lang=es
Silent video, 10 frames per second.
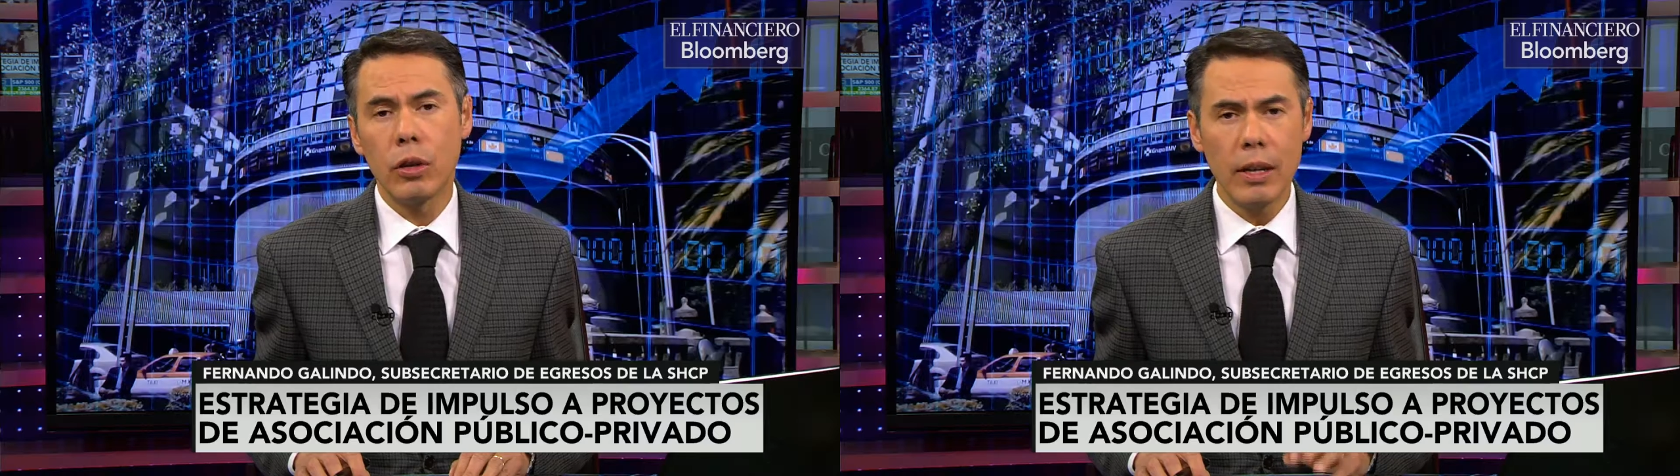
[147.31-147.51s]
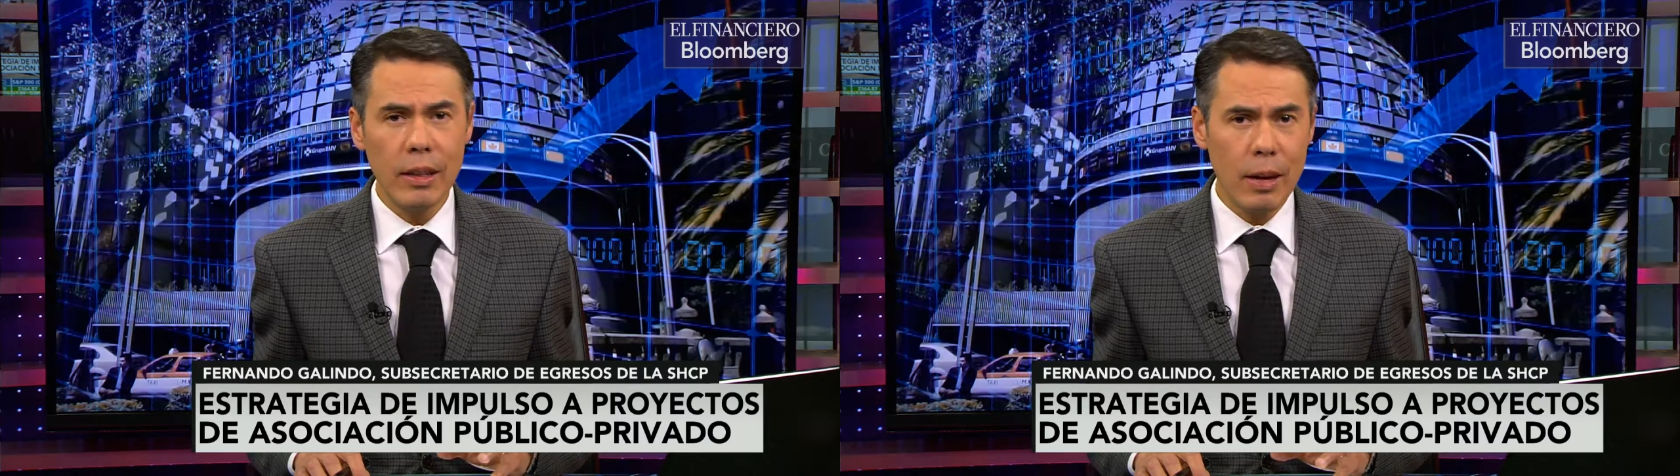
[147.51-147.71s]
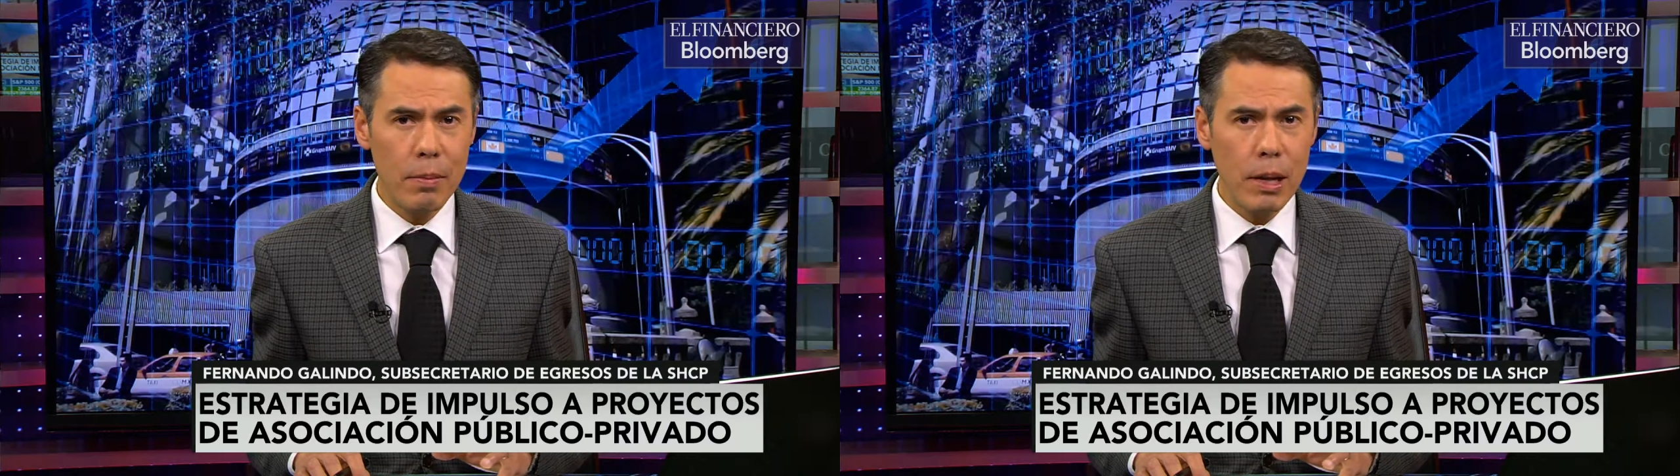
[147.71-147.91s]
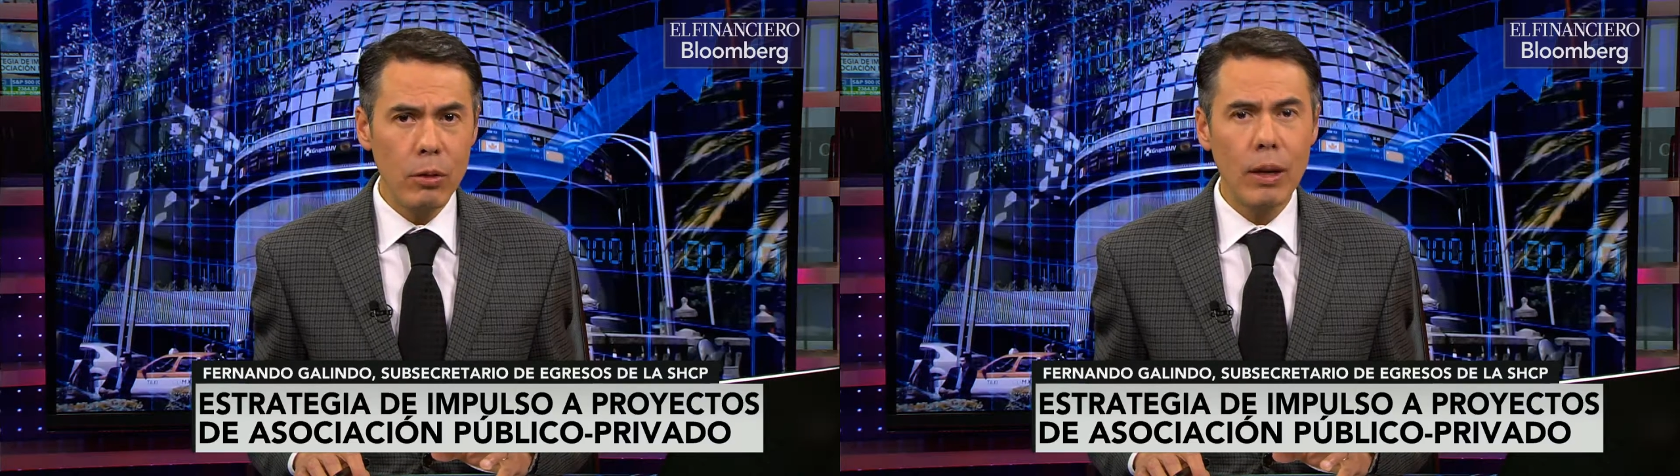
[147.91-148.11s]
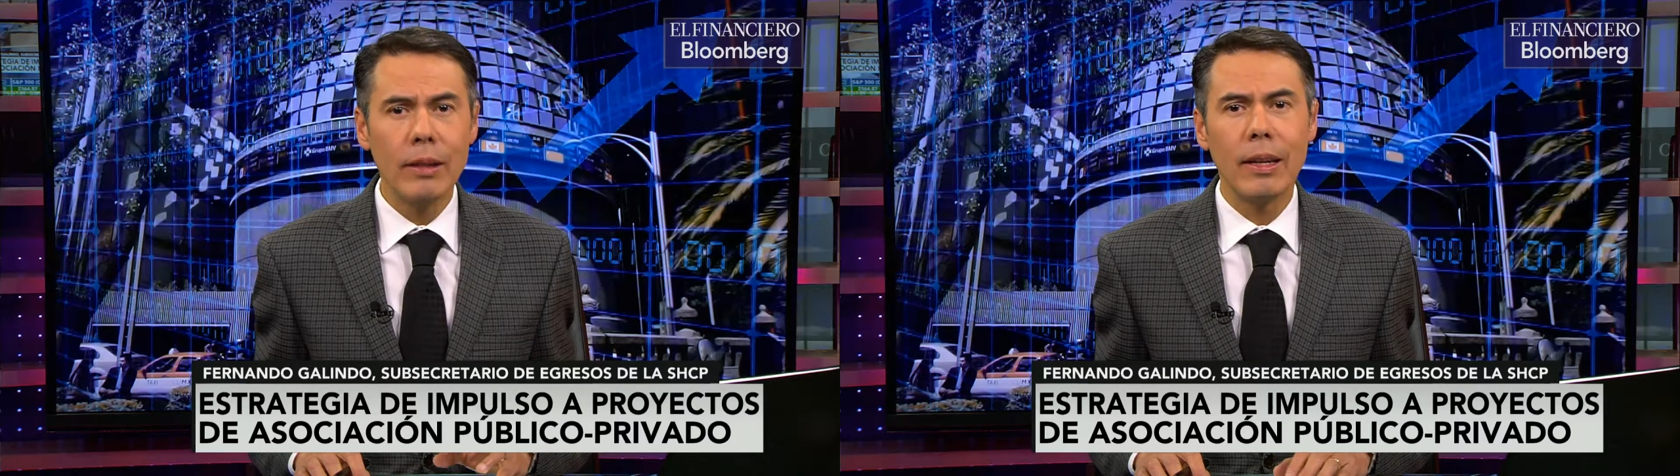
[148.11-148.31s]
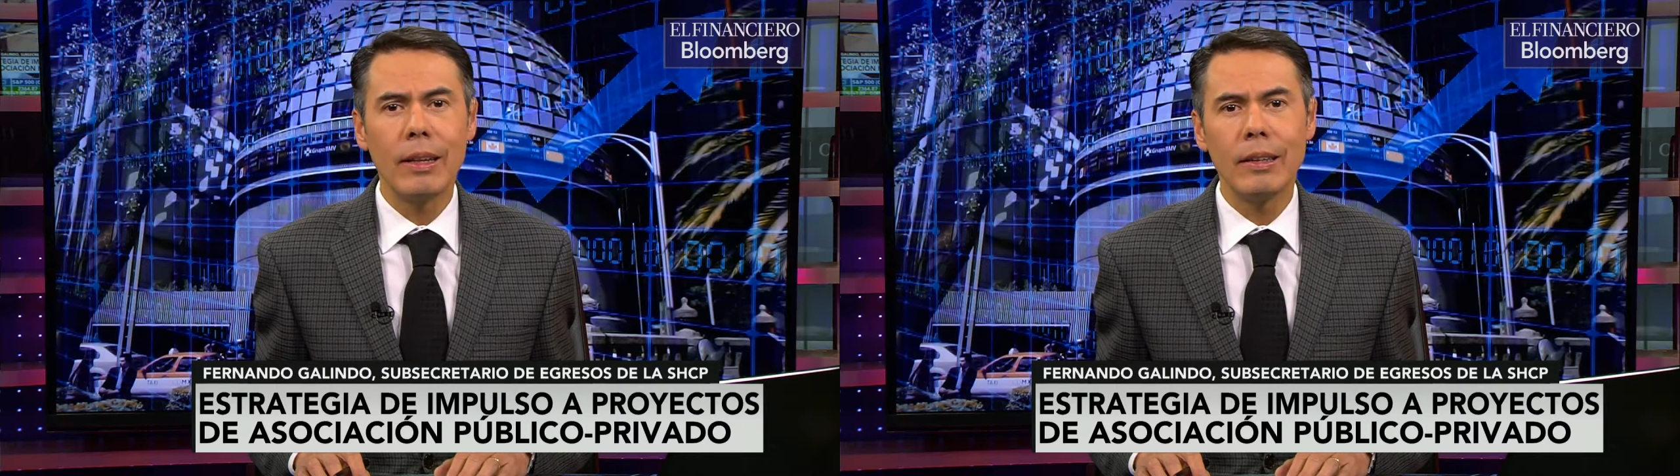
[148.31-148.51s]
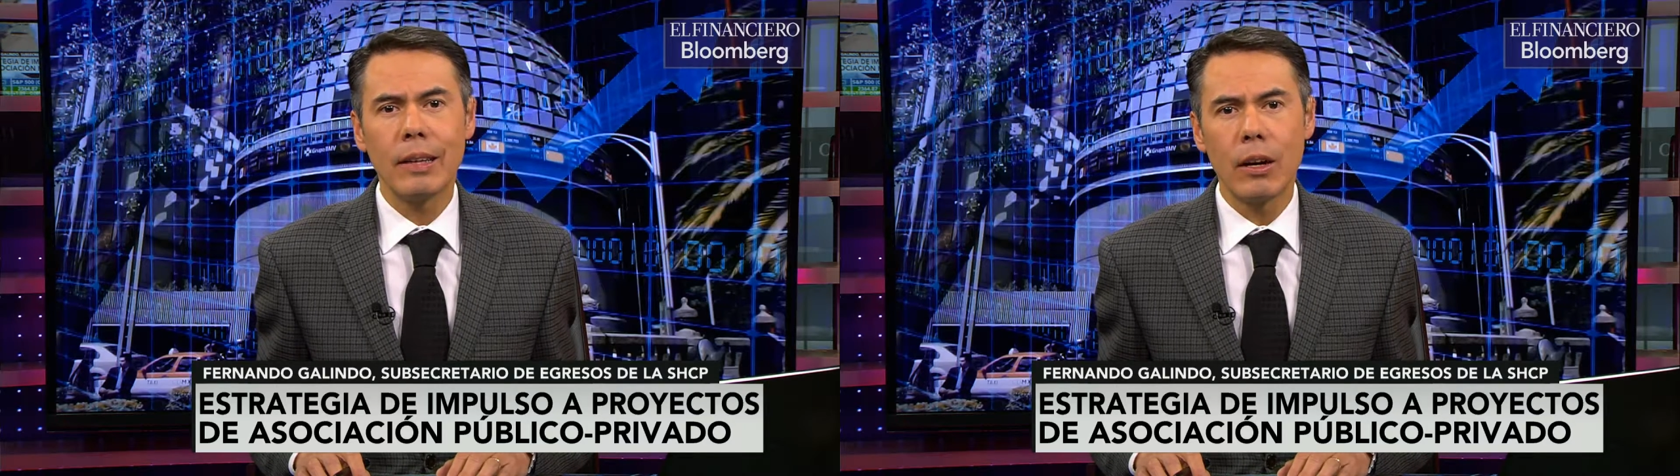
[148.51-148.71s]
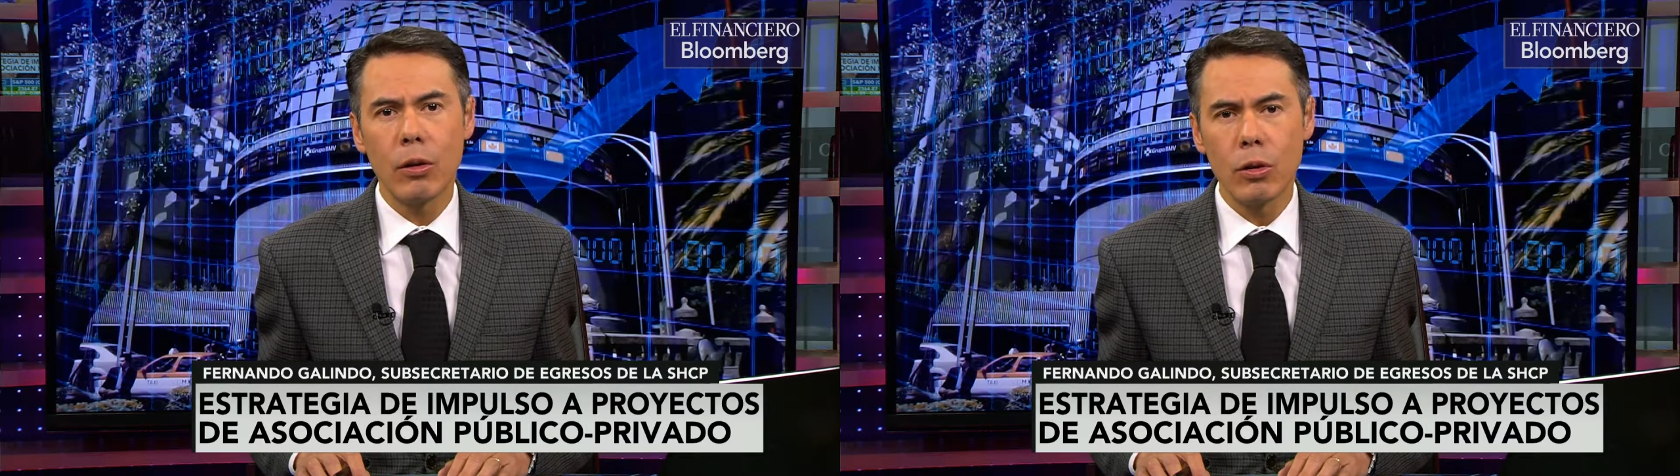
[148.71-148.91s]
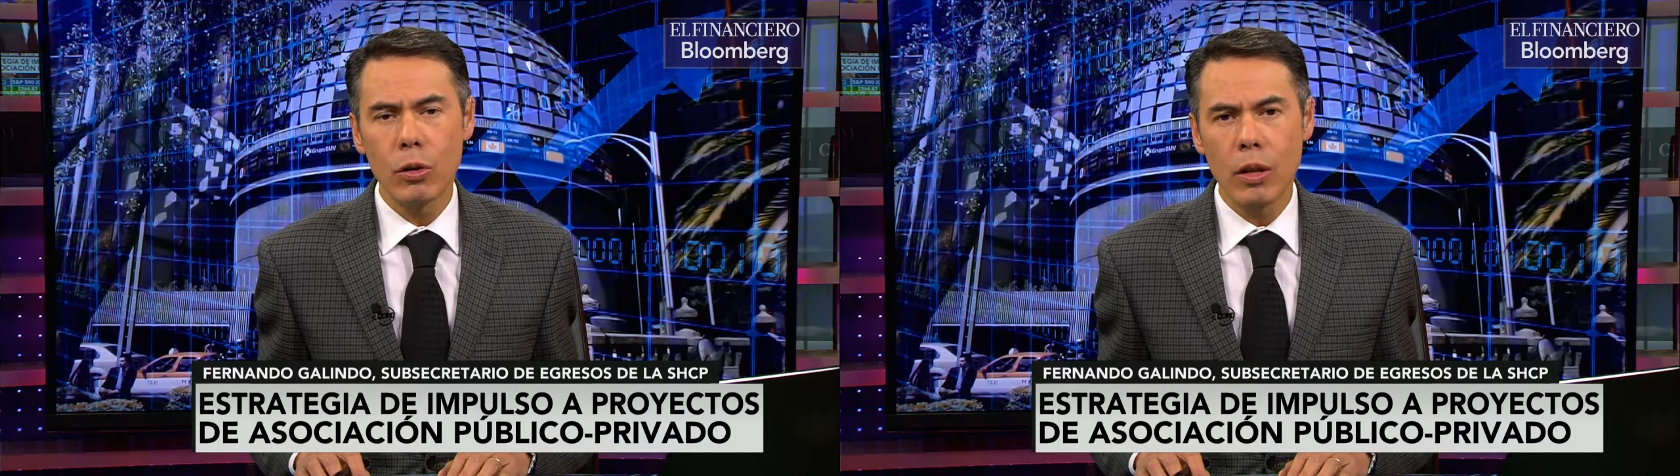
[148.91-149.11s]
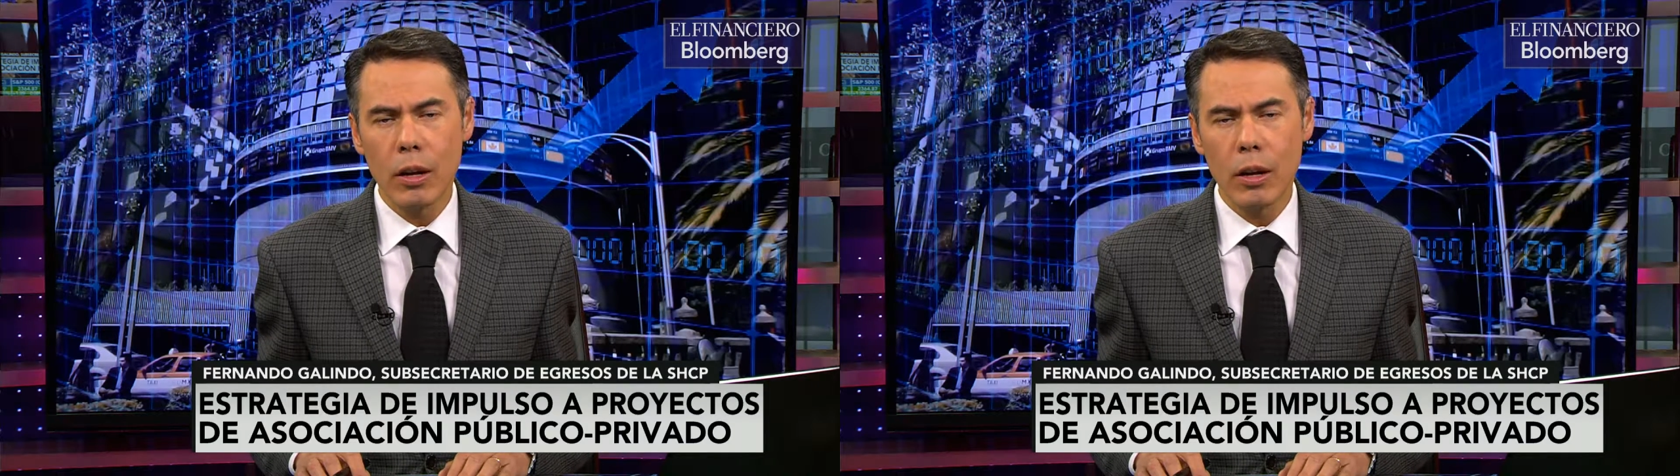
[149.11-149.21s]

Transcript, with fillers: y también durante el desarrollo